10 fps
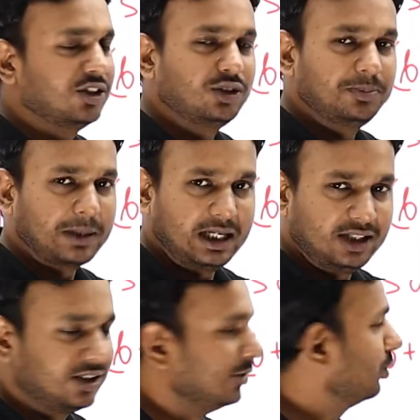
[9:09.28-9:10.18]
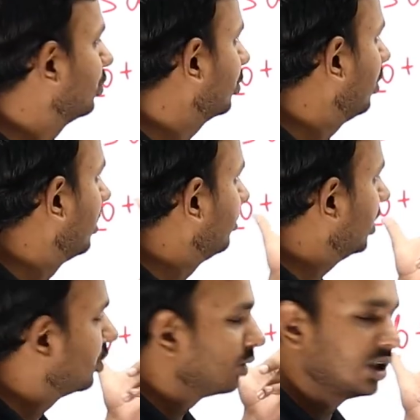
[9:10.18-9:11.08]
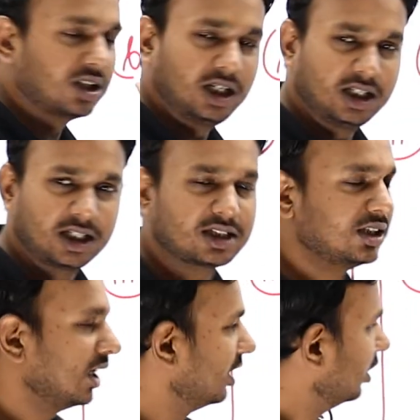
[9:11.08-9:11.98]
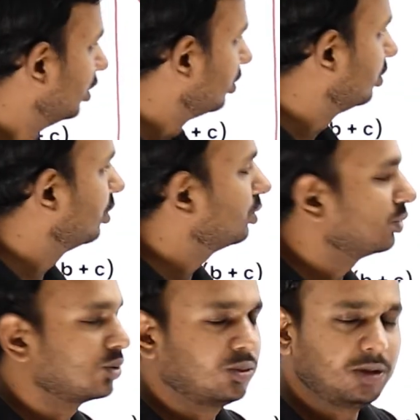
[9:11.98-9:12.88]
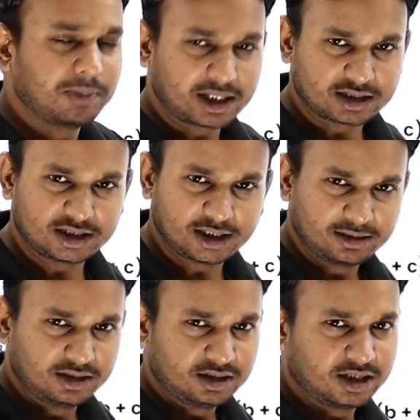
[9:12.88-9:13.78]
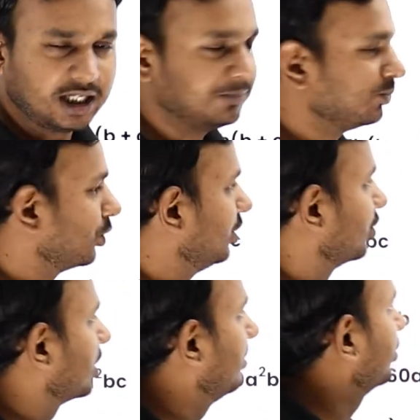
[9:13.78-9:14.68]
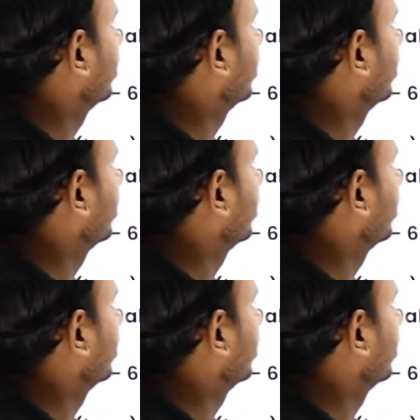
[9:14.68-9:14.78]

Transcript: जो ये पहले थी उसको हमने गुणनखंड कर दिया है दो टुकड़ों में बांट दिया है डन तो इसका भी